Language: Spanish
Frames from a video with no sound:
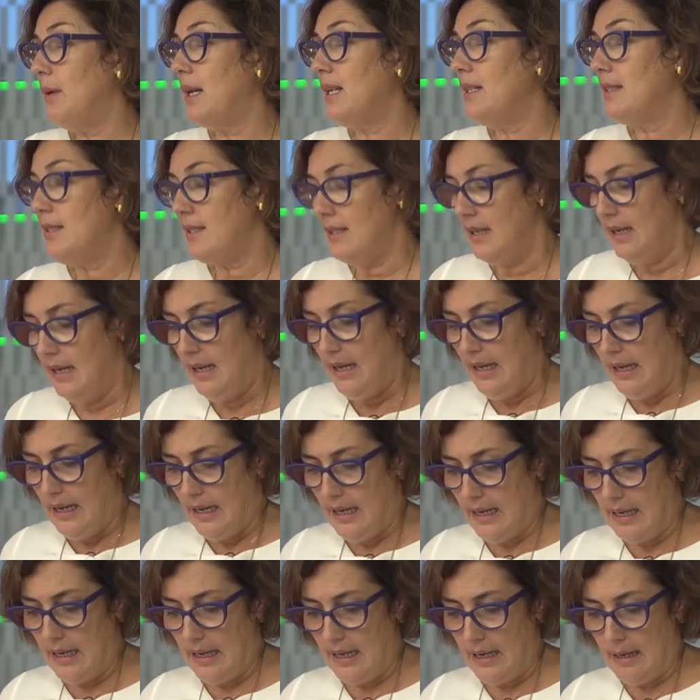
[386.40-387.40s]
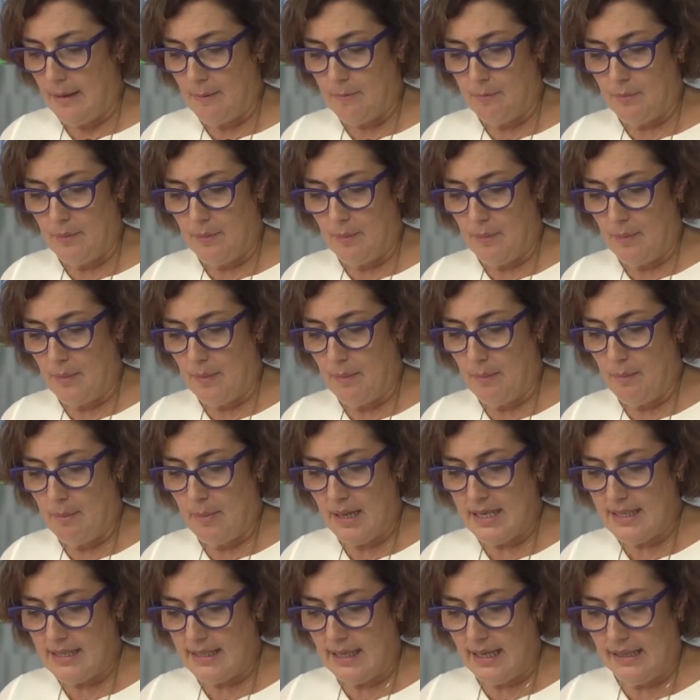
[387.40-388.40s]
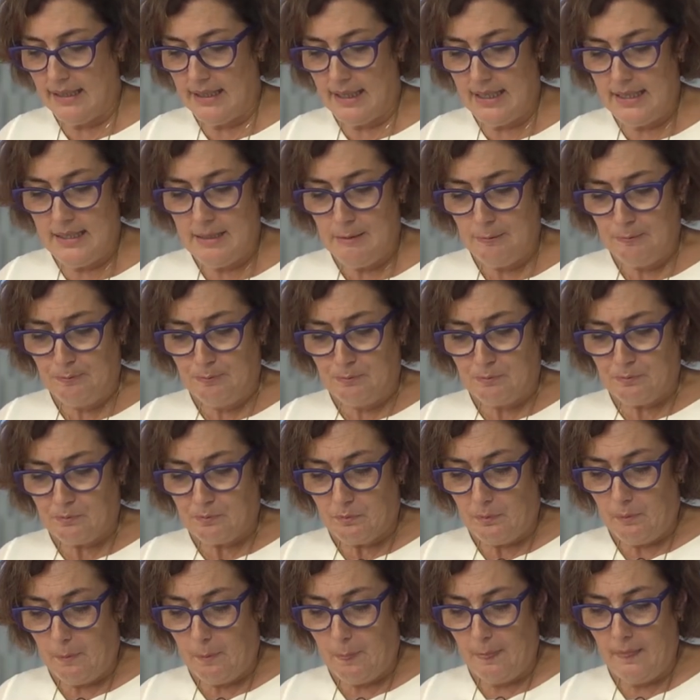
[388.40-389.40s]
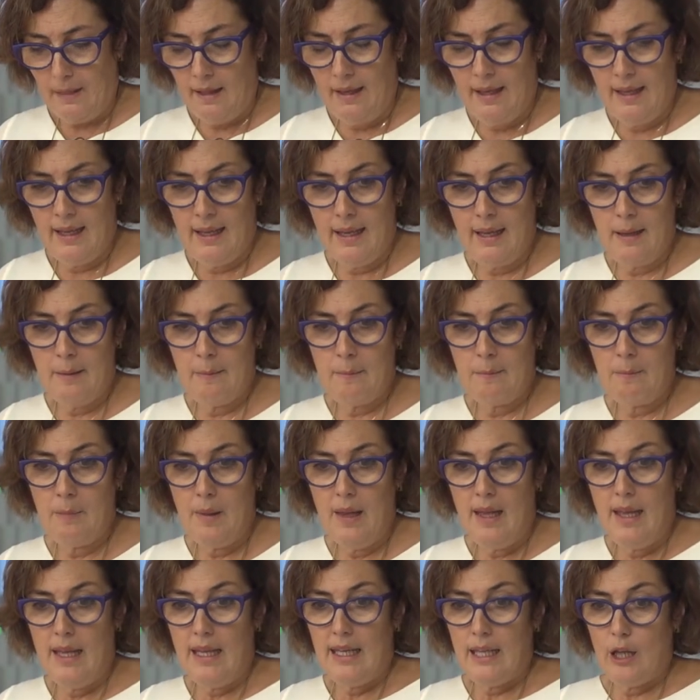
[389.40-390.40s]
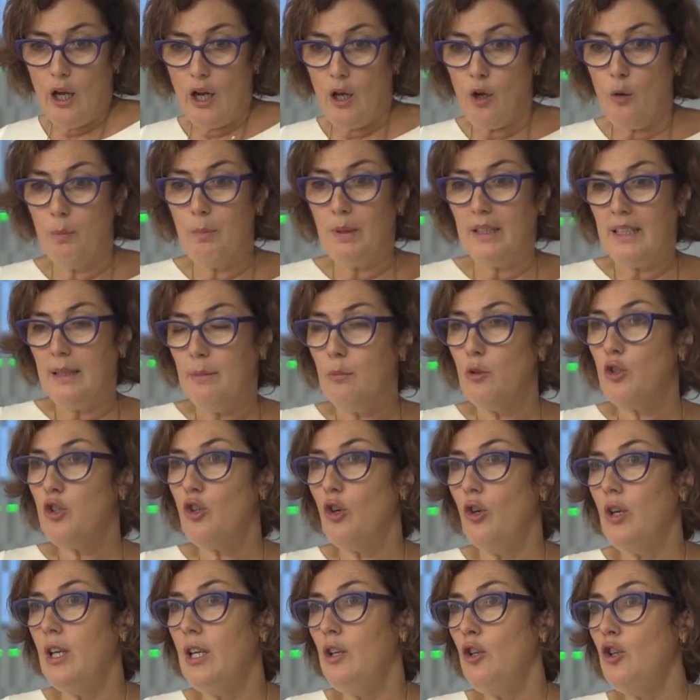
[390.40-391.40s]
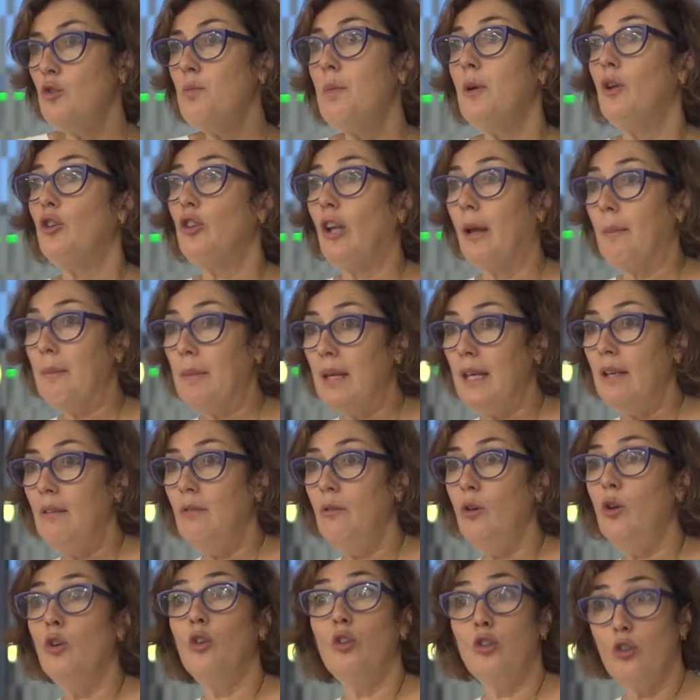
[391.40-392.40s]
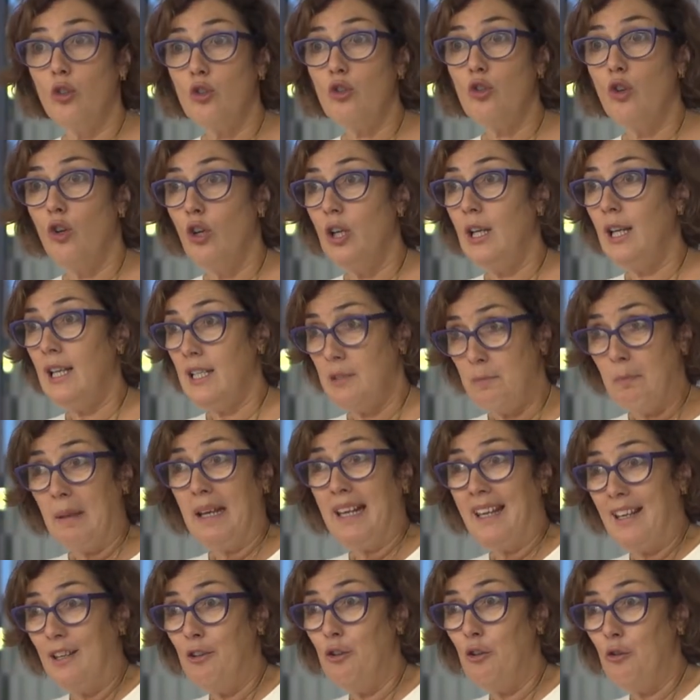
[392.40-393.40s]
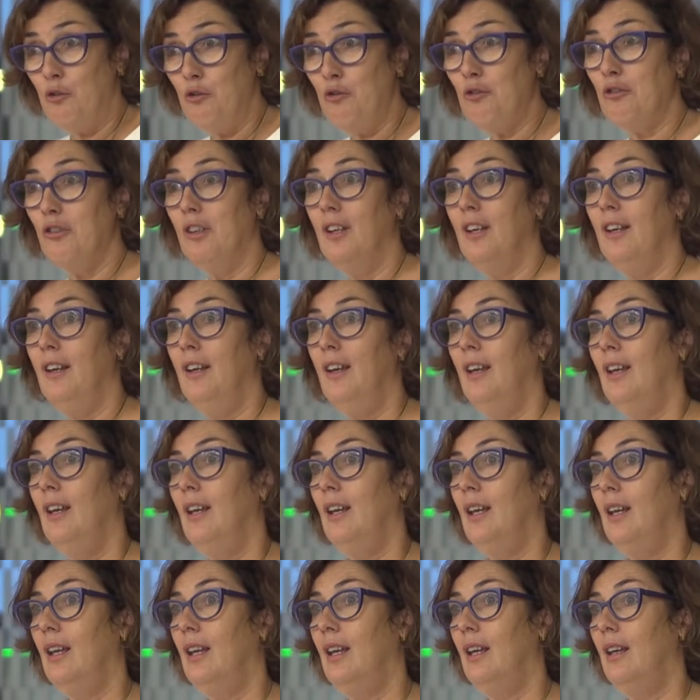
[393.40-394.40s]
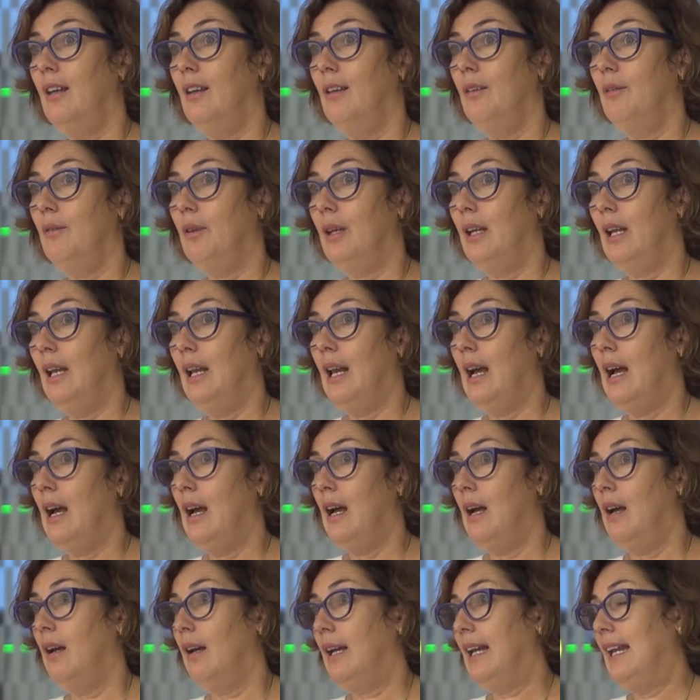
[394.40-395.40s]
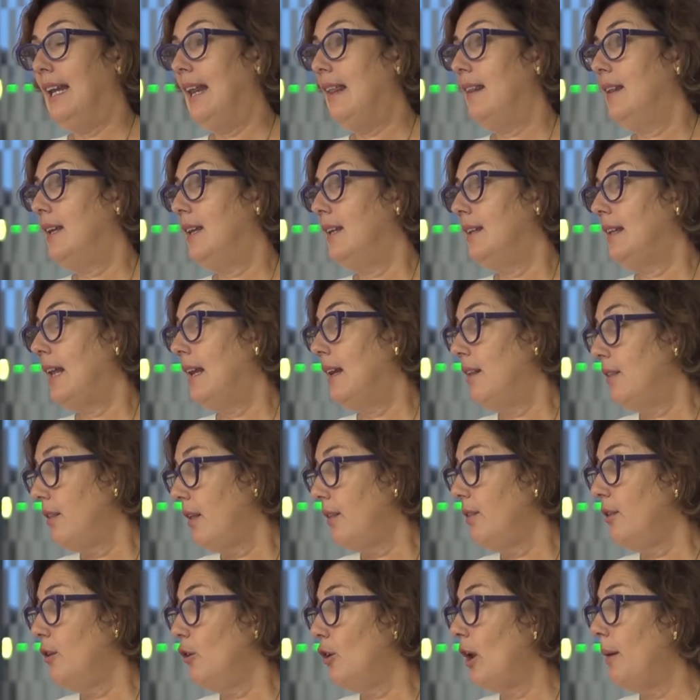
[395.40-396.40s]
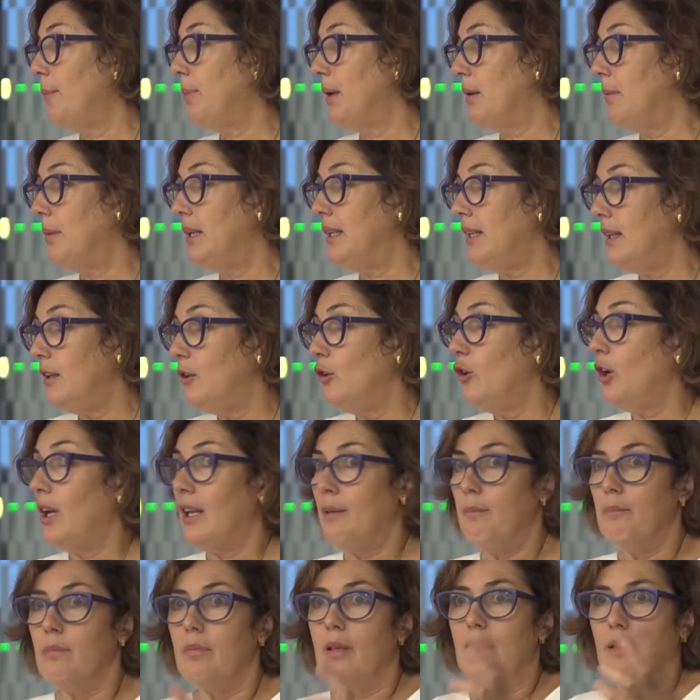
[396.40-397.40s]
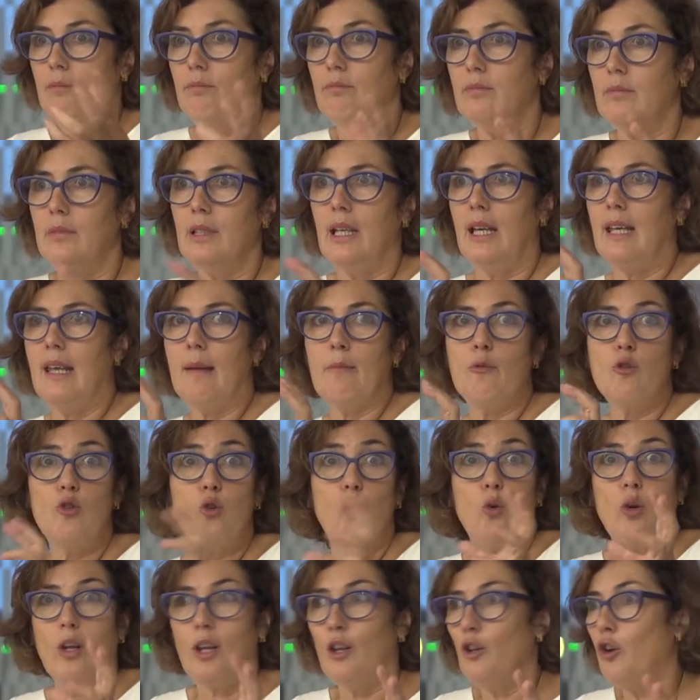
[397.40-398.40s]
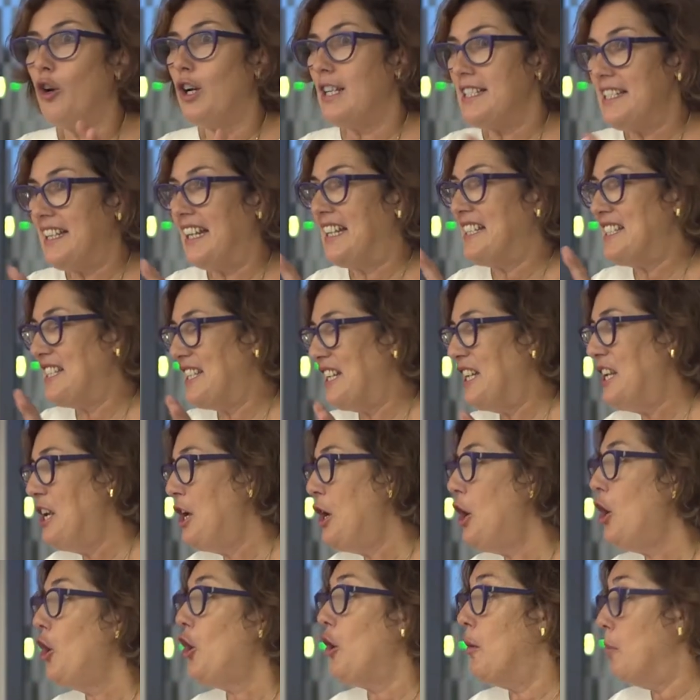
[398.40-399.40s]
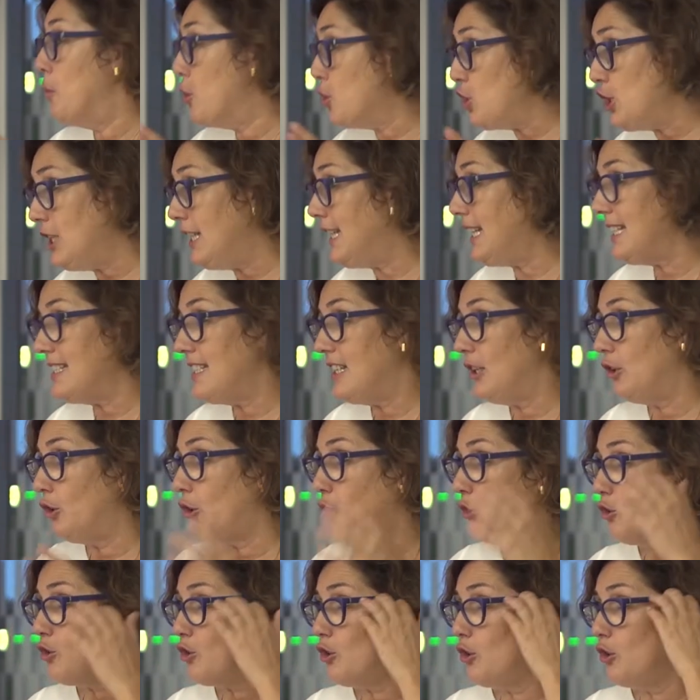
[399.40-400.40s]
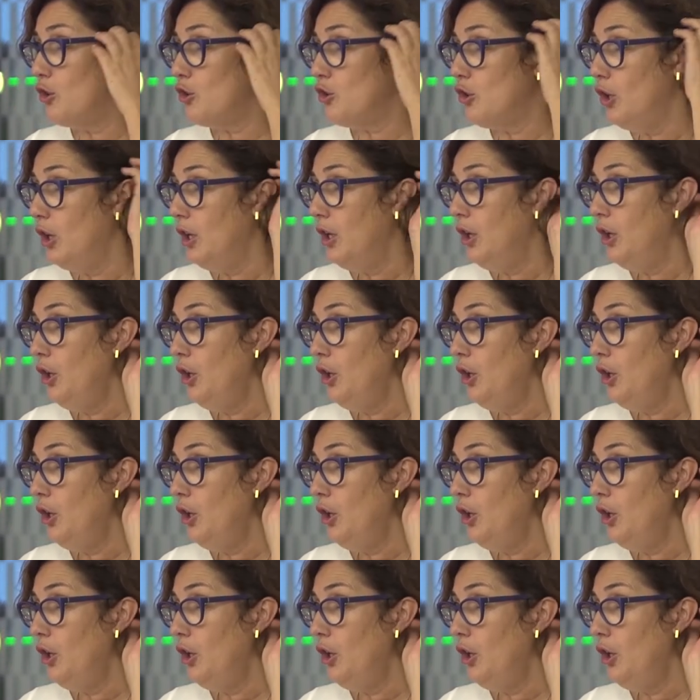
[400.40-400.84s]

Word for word: más, em, más grandes. Em, y ahora competimos con ellos, pero también con otros colegas pequeños eh, que, la, digitalización ha permitido que, hayamos surgido casi casi como setas en todos los,